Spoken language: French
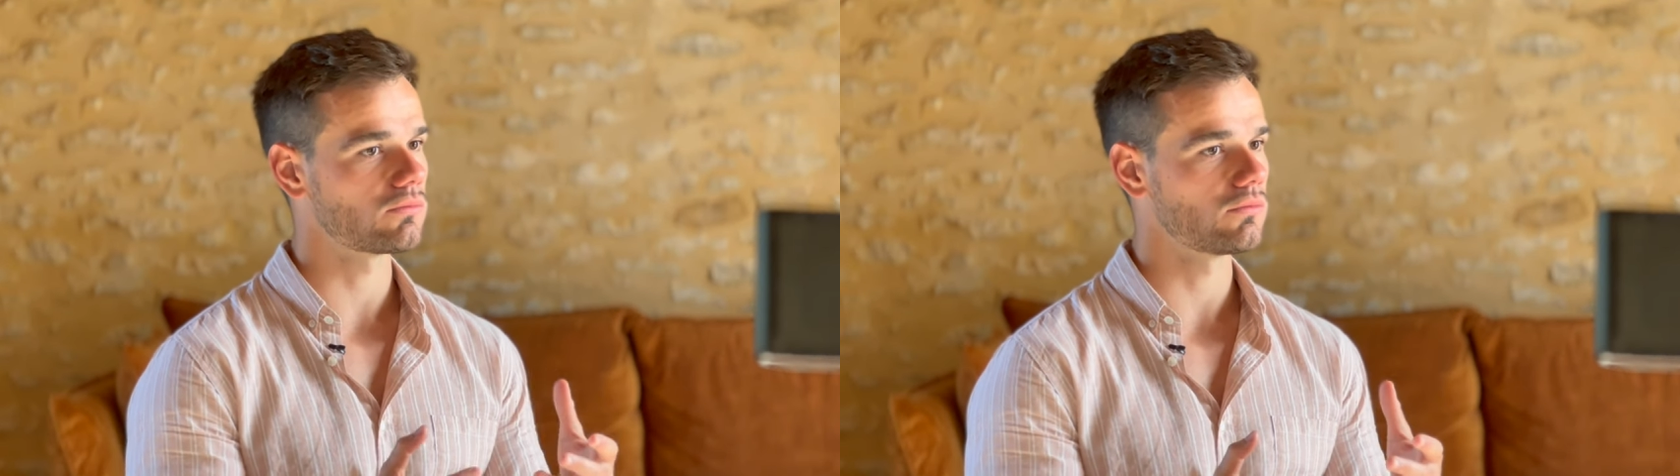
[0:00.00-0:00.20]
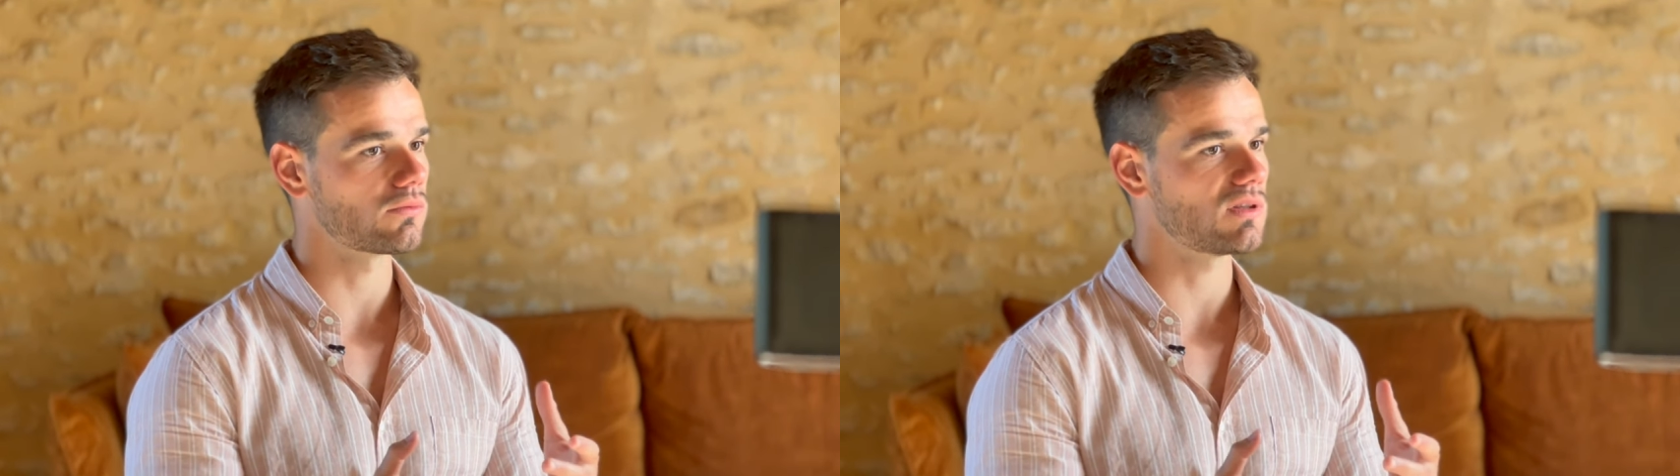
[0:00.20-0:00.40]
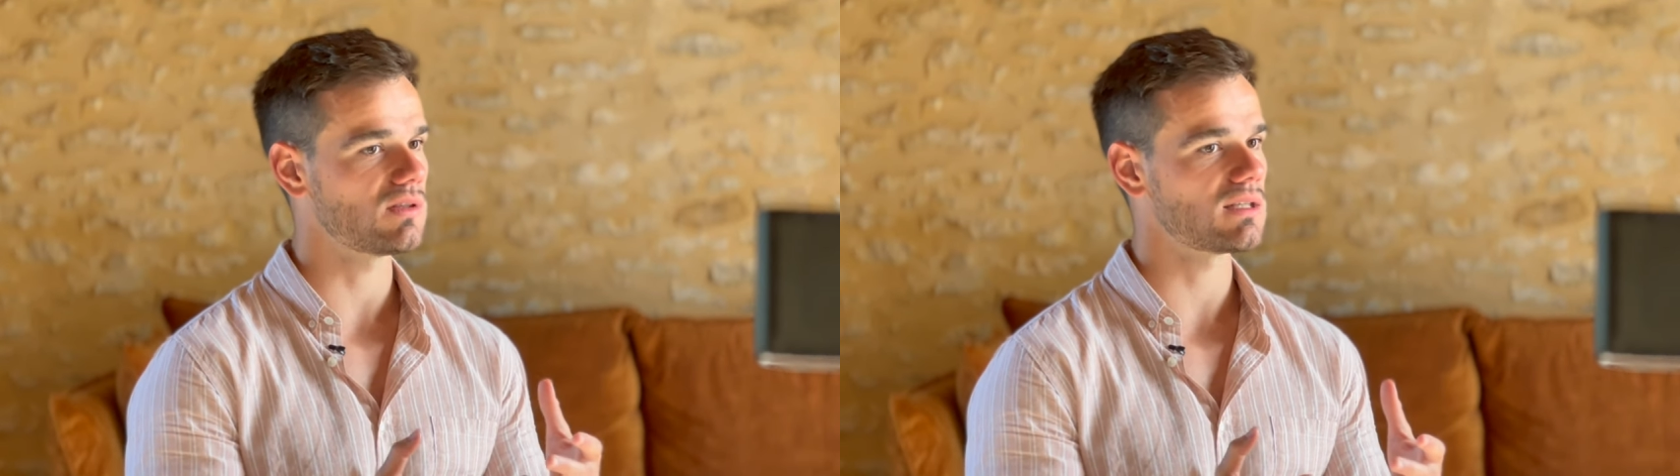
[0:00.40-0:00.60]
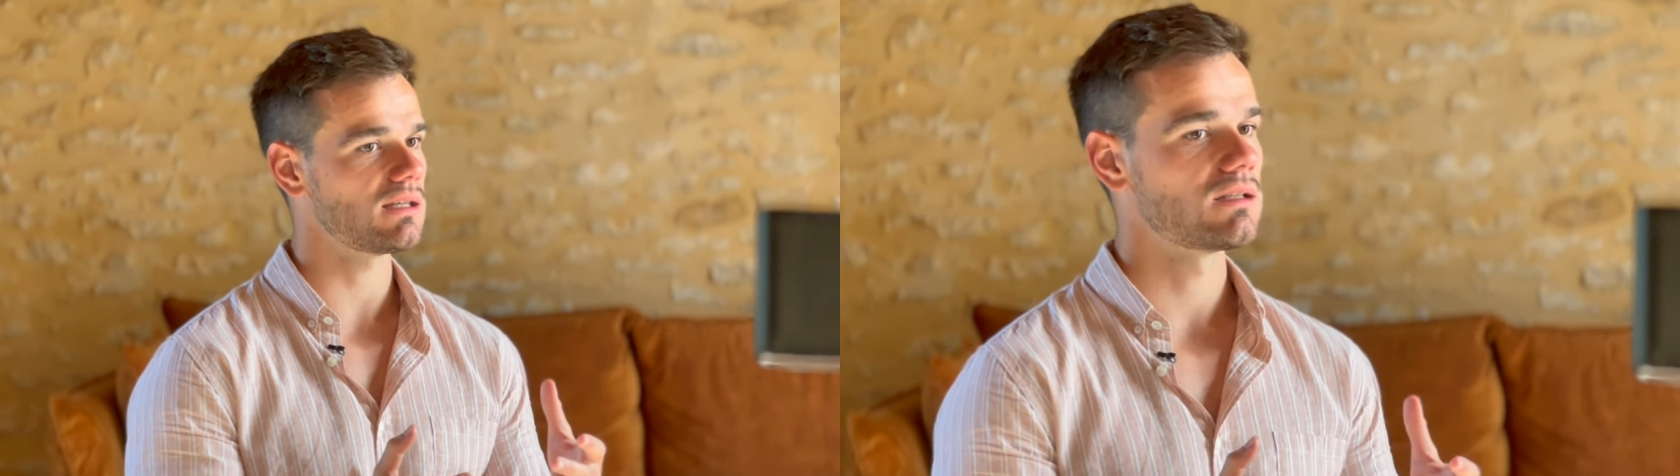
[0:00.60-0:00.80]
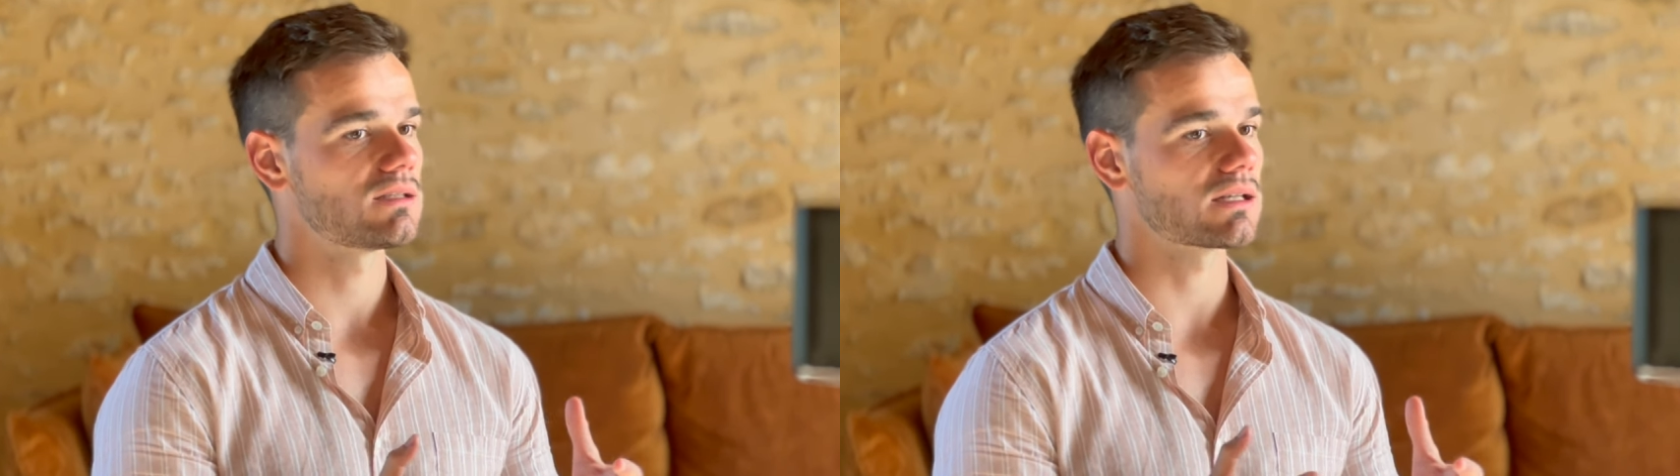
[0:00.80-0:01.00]
on se
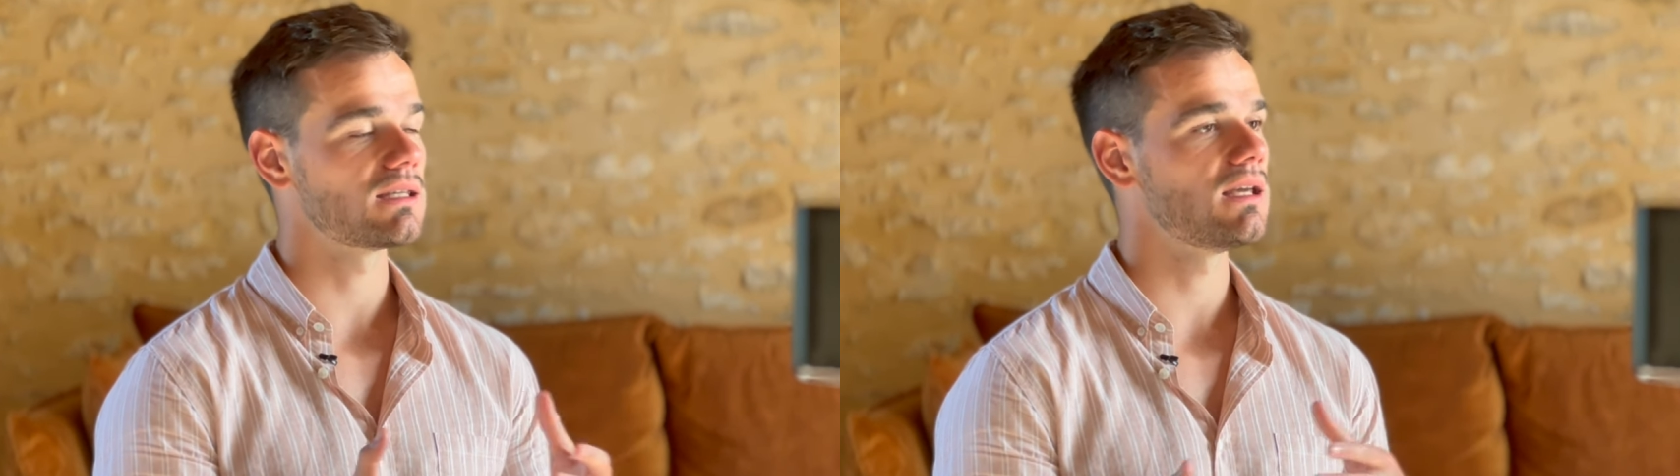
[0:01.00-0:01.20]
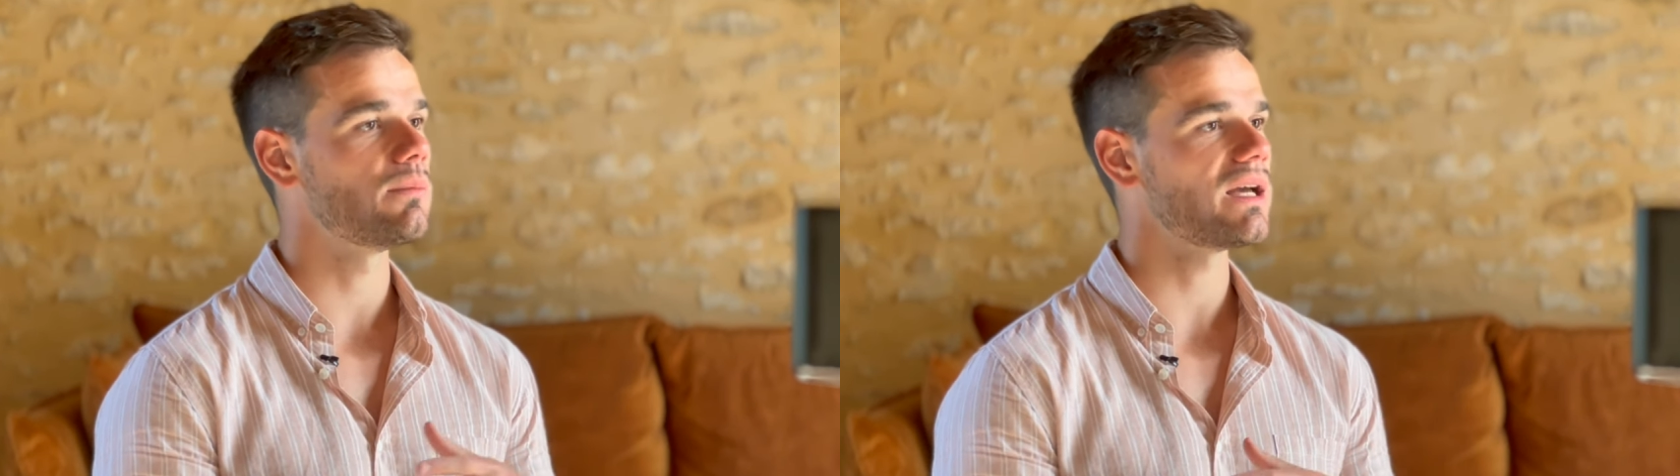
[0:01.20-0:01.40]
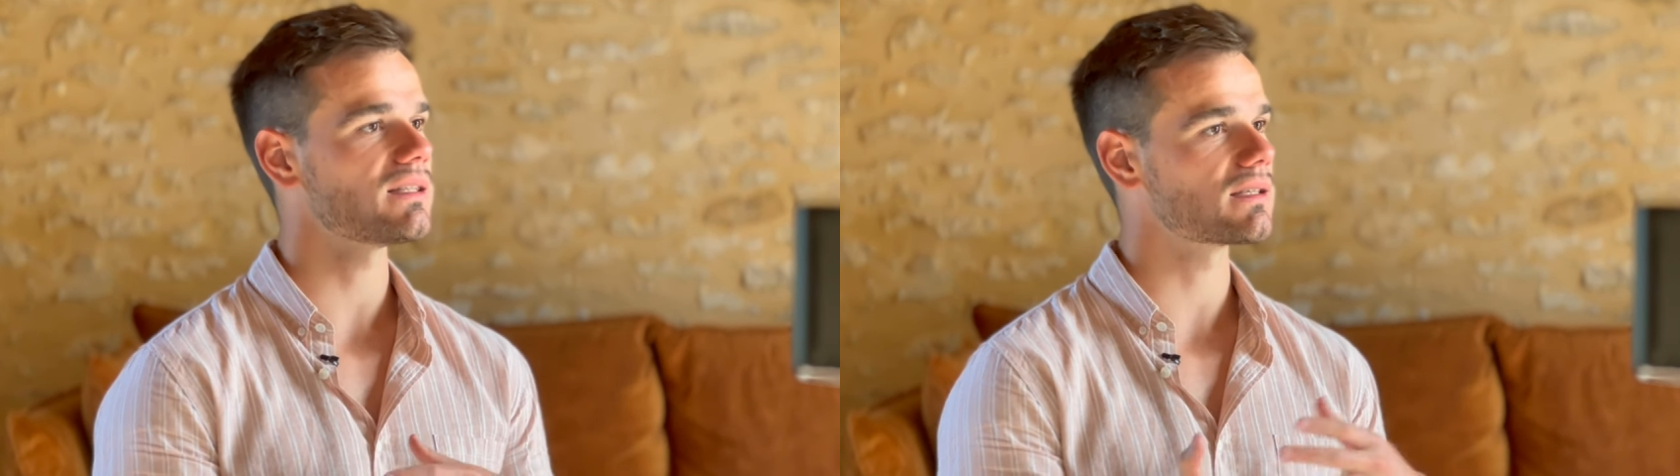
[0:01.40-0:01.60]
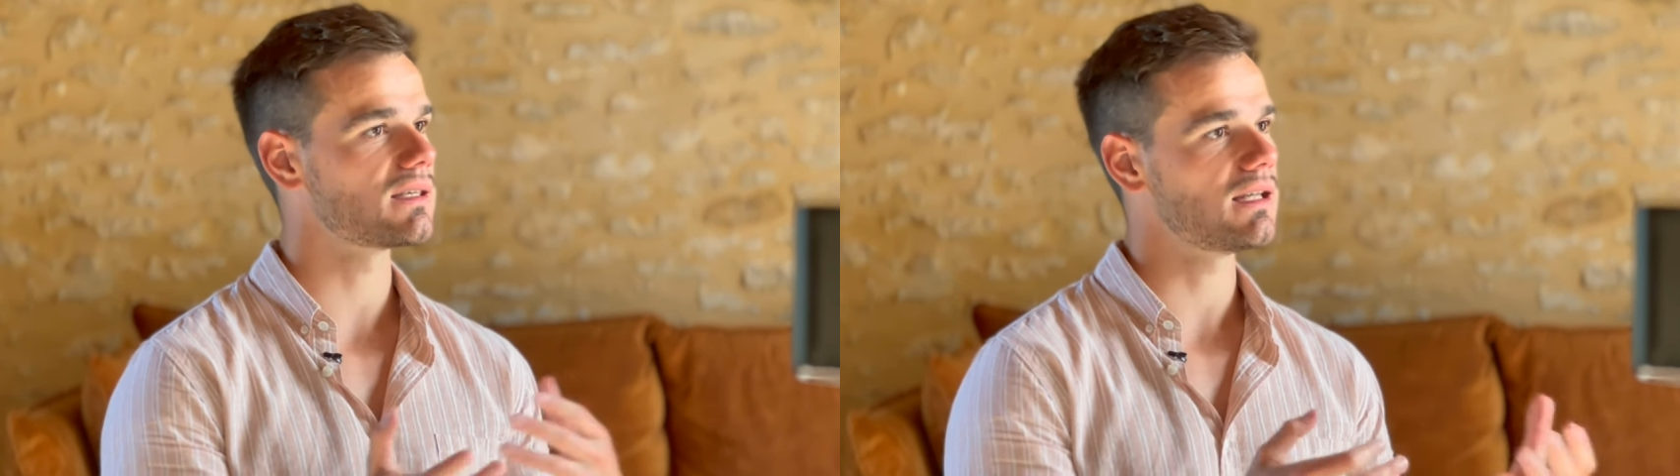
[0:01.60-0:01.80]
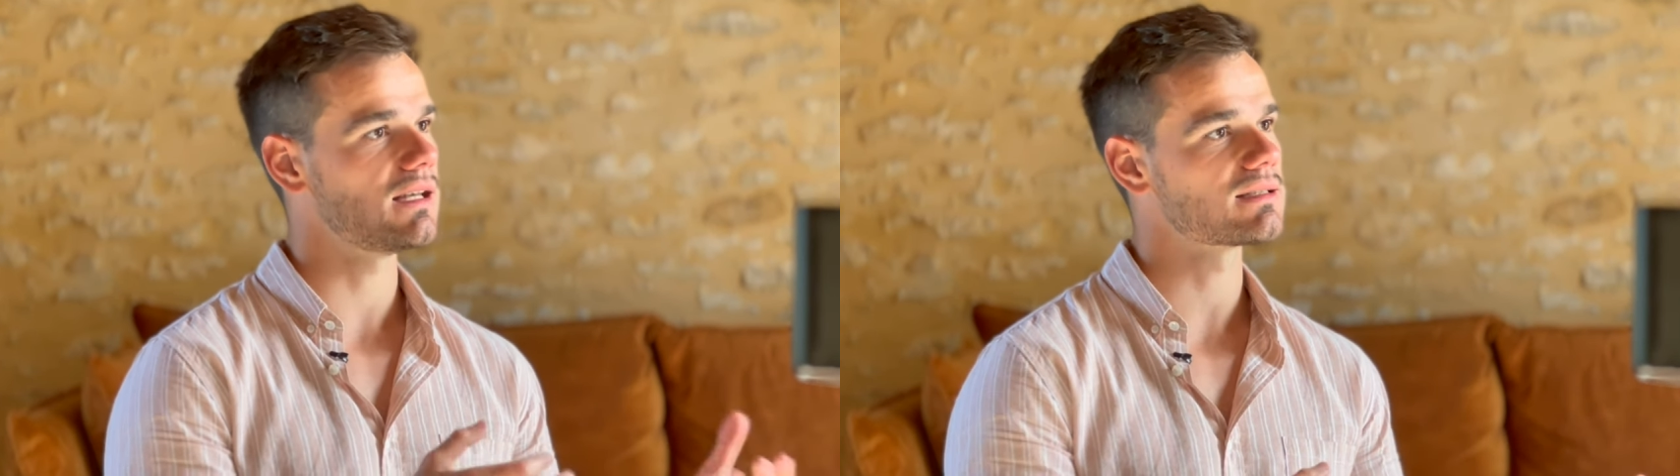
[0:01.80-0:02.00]
disait, tiens, qui est le maître,
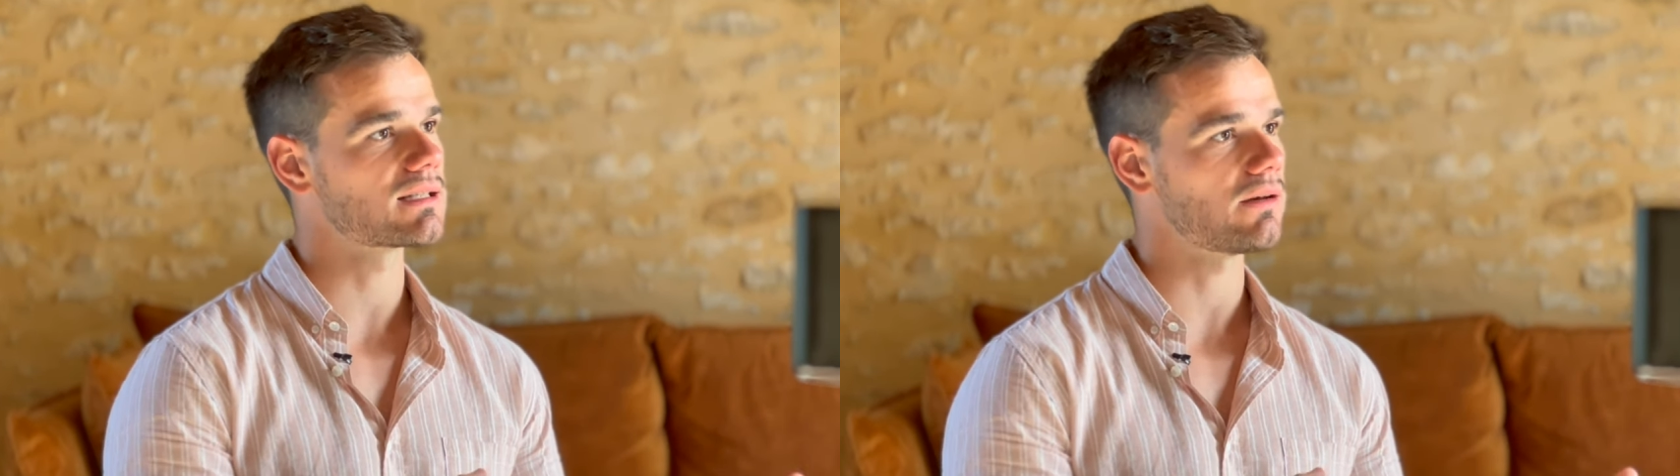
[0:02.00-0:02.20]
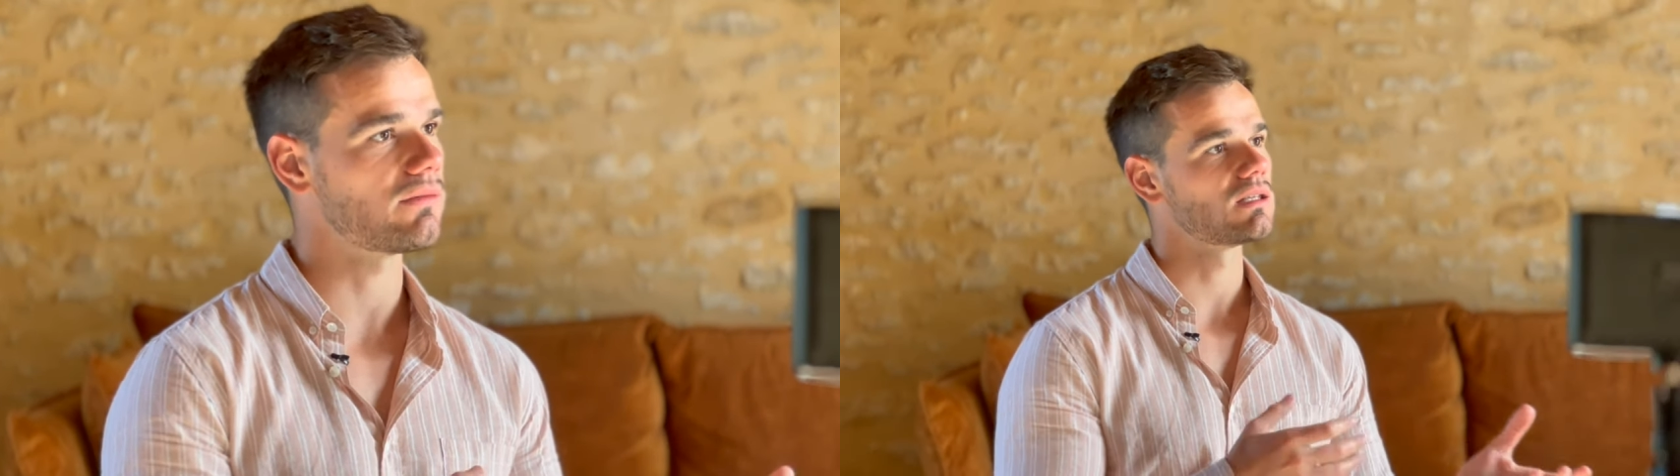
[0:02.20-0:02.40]
qui est l'esclave,